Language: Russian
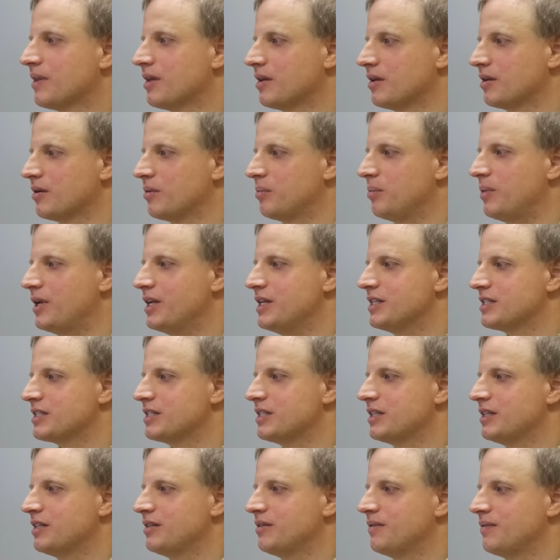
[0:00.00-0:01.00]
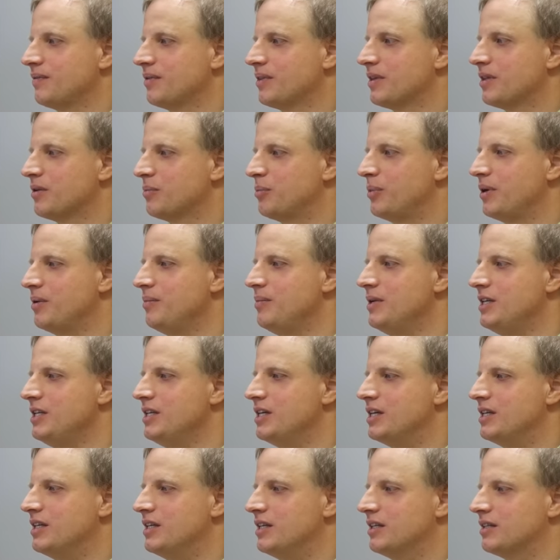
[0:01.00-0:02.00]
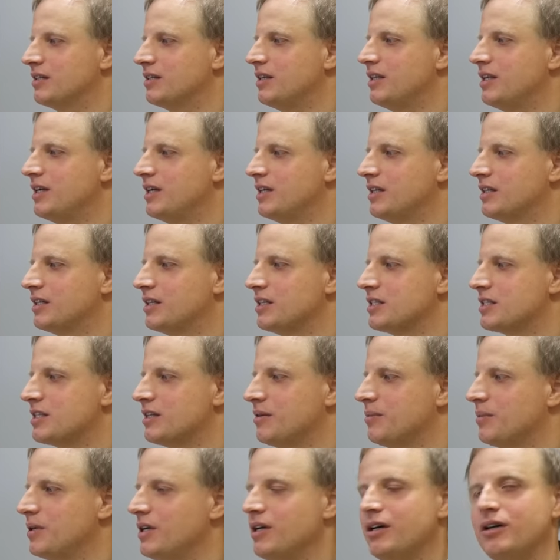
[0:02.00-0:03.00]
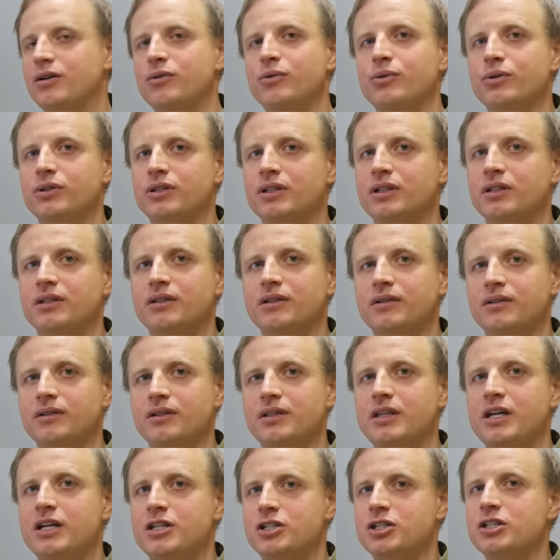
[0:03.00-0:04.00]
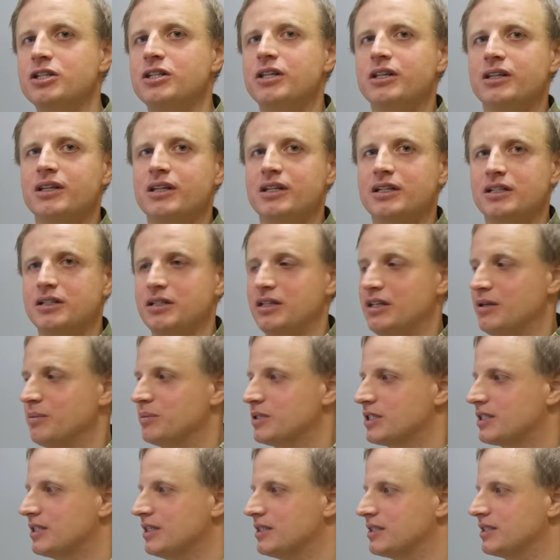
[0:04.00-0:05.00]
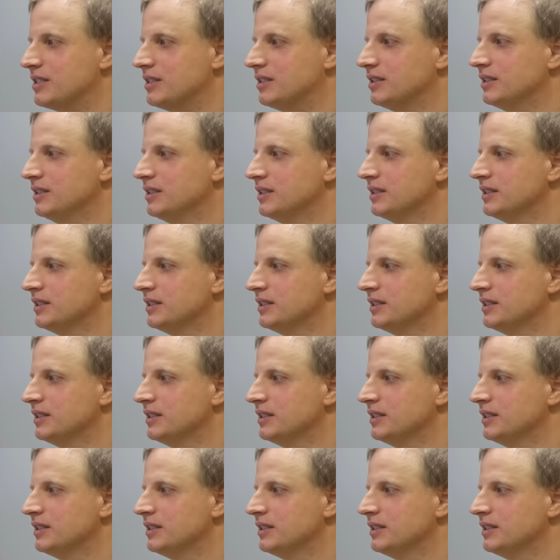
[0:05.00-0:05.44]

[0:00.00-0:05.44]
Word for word: э, полезное применение для этой самой охоты. Неожиданное, я бы сказал.